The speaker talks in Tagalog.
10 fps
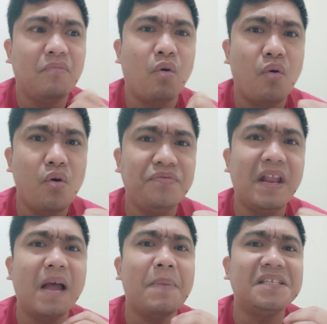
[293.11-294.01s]
Oo,
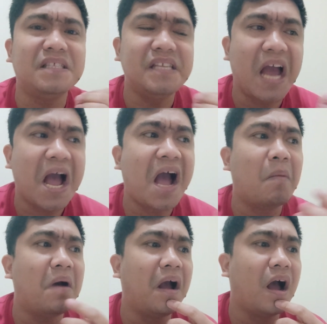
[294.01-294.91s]
nilabas niya
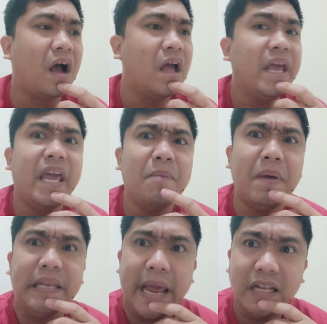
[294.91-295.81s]
ang mga
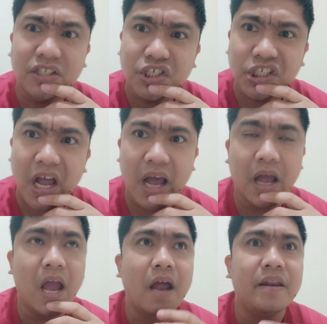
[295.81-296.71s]
ebidensya
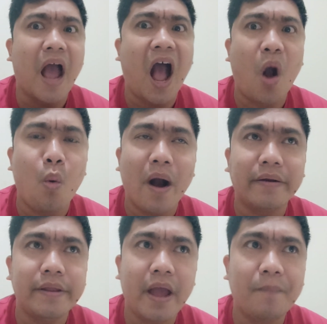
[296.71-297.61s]
na
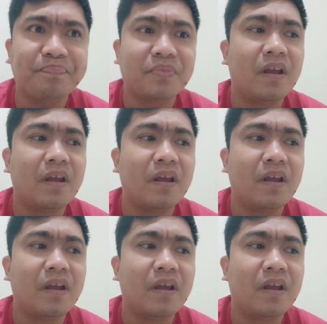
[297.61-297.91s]
hawak niya.